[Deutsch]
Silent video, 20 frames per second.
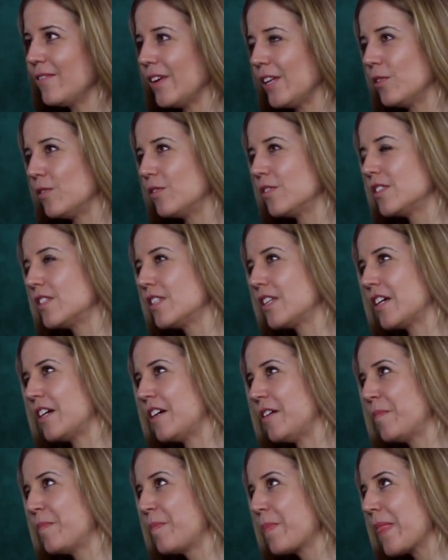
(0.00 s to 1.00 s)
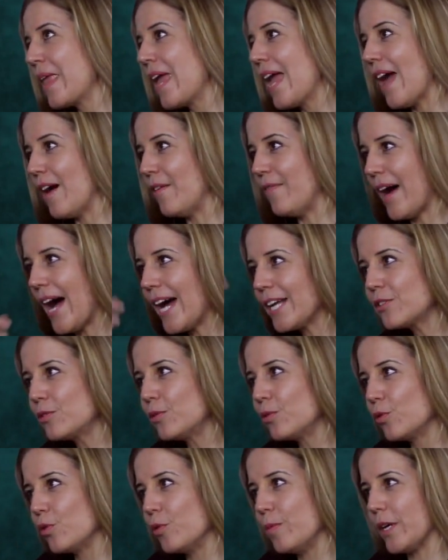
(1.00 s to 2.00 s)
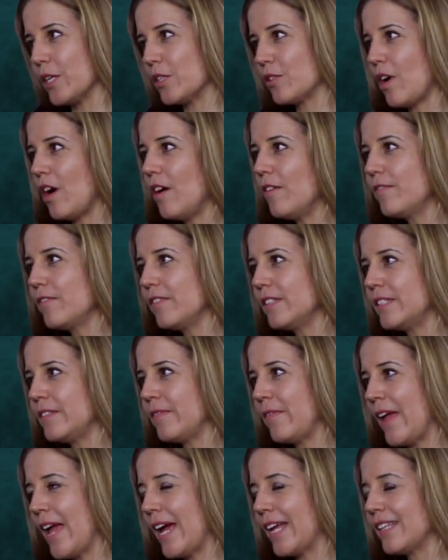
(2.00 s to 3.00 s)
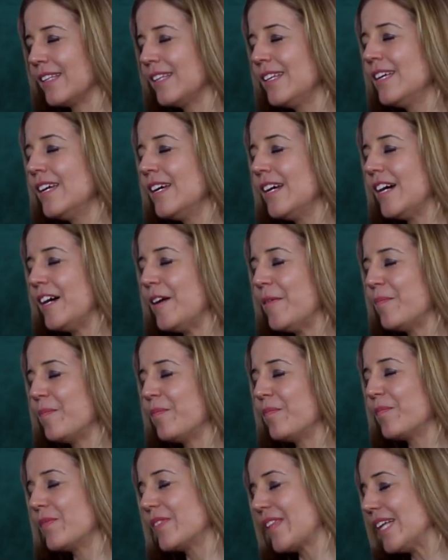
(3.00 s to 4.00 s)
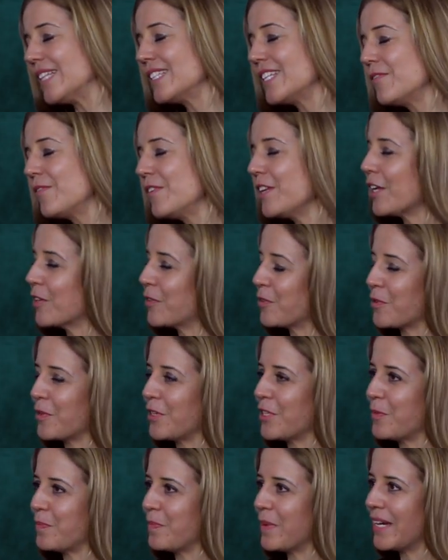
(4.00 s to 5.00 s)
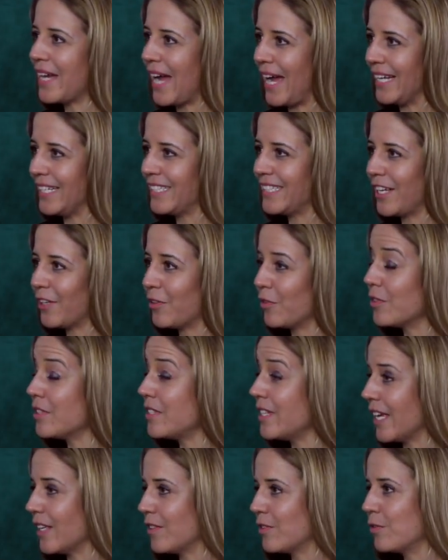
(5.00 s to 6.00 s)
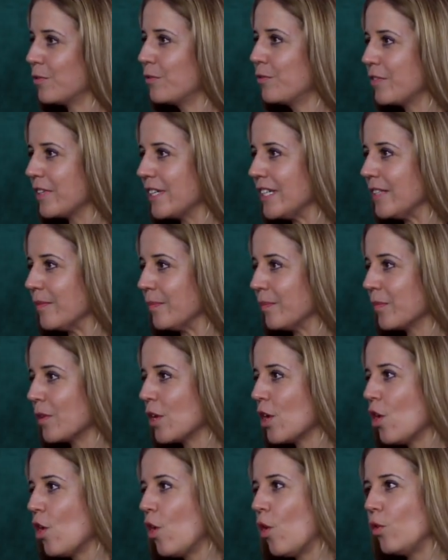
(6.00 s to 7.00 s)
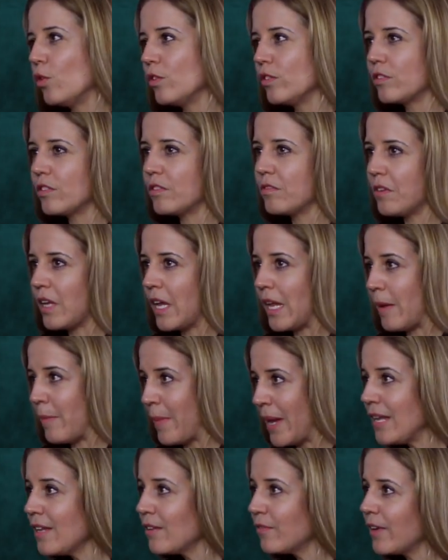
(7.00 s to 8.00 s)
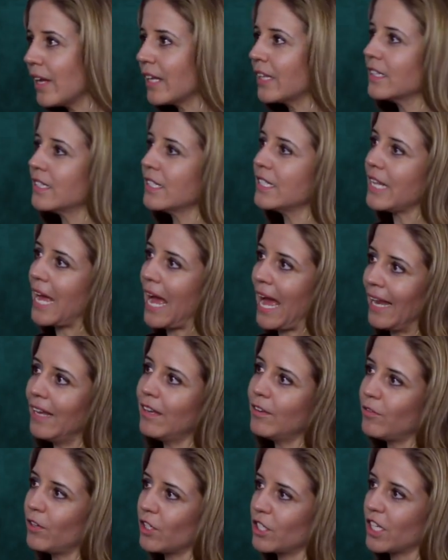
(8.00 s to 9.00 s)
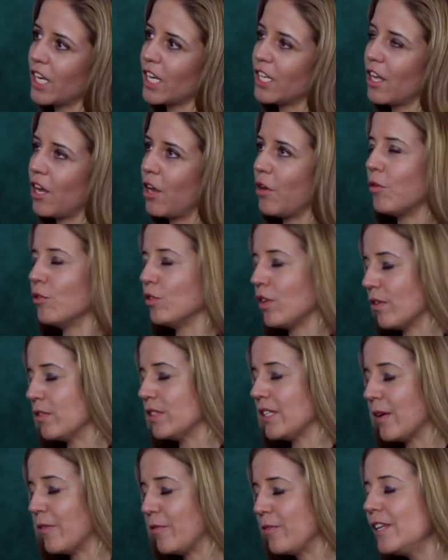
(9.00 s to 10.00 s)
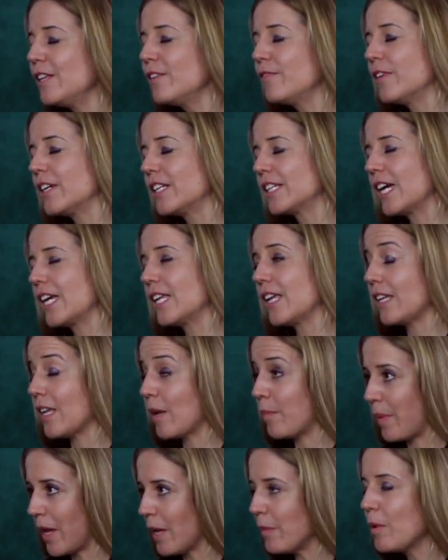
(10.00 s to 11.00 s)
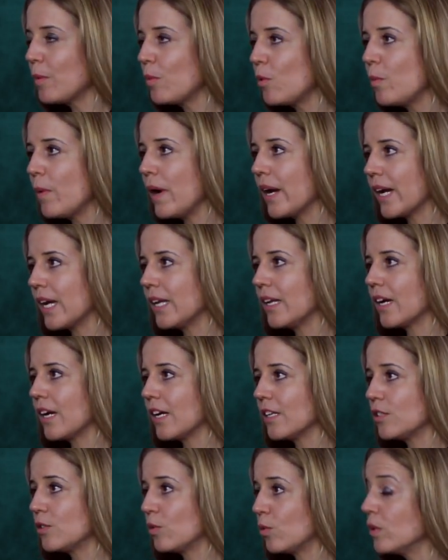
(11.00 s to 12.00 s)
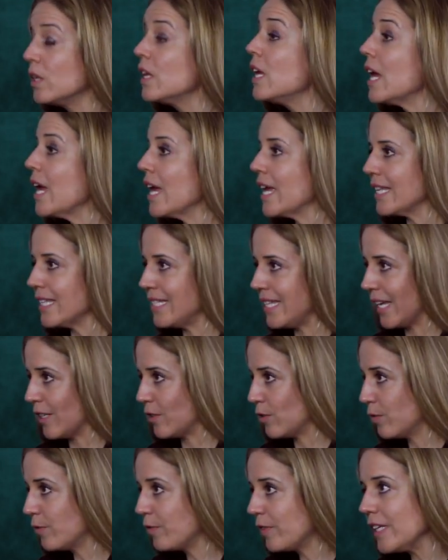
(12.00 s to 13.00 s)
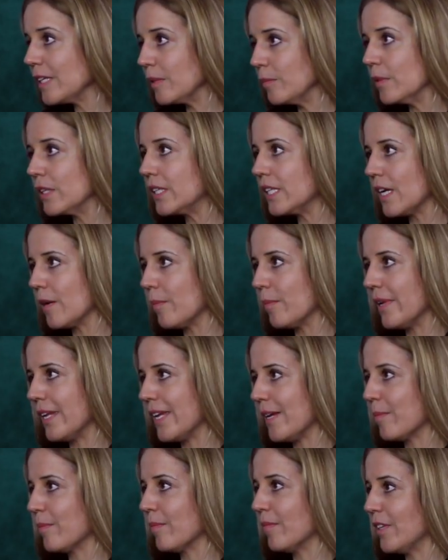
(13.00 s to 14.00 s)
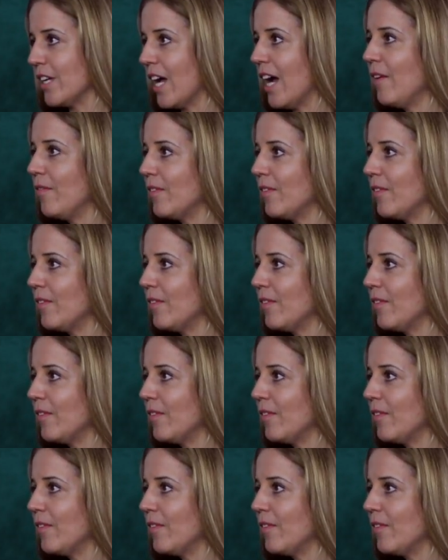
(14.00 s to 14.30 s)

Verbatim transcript: wenn unsere Erwartungen übertroffen werden, ähm, dann sind wir natürlich begeistert und sehr zufrieden. Und im Endeffekt sind alle Vertreter oder sehr viele Vertreter der Babyboomer-Generation sehr zufrieden mit ihrem Leben, ja,